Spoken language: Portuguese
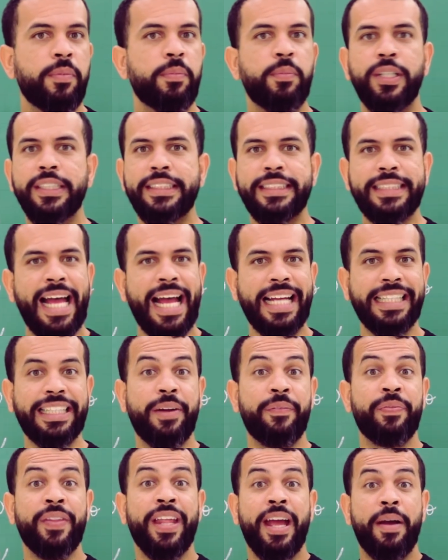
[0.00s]

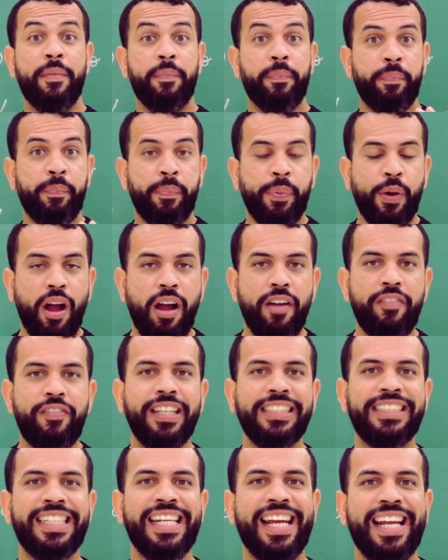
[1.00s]
Moçada,
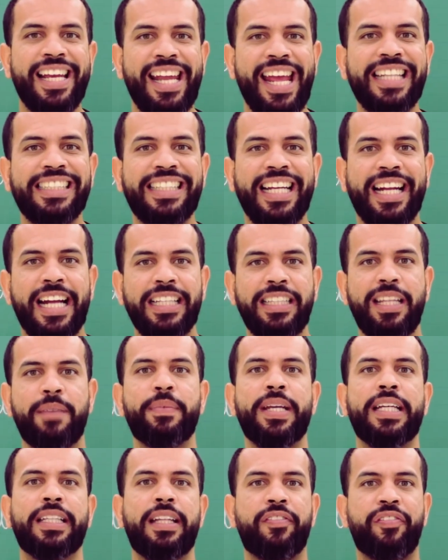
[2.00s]
prova de inglês da
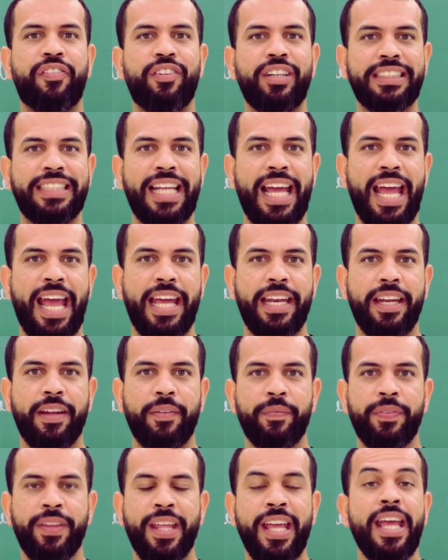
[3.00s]
Academia da Força
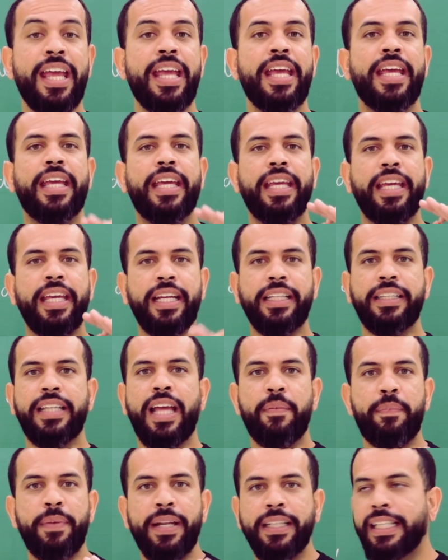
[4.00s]
Aérea.
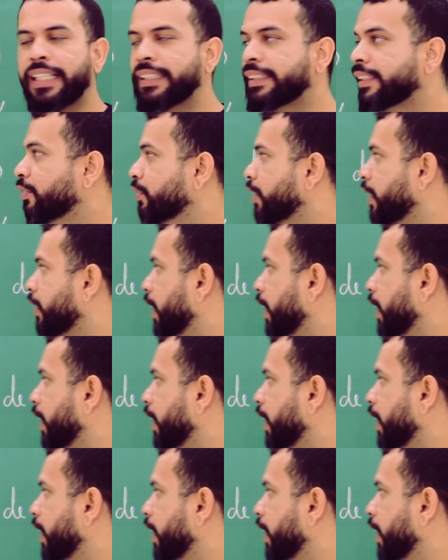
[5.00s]
Interpretação de